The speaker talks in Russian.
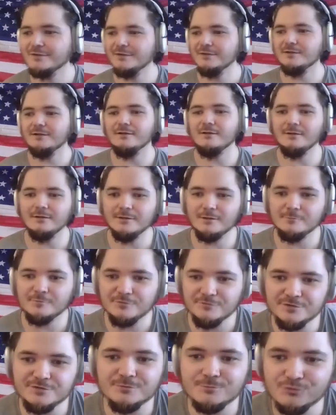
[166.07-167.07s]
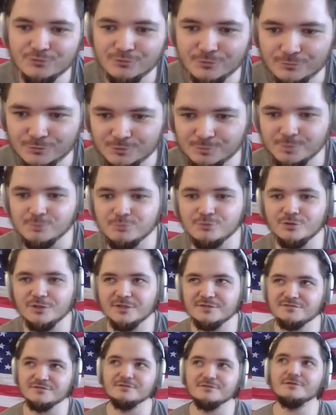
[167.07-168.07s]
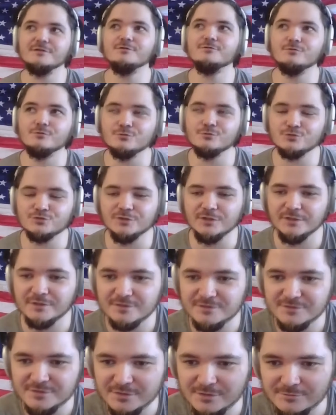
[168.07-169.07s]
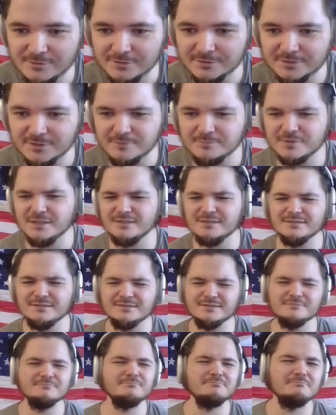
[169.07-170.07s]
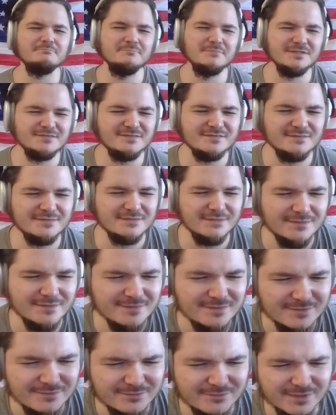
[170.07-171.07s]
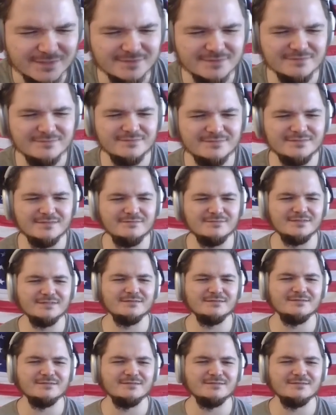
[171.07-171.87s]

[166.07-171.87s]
а, мы видим, что вот популяция, которая ушла на север, там, как эта местность-то называется в севере?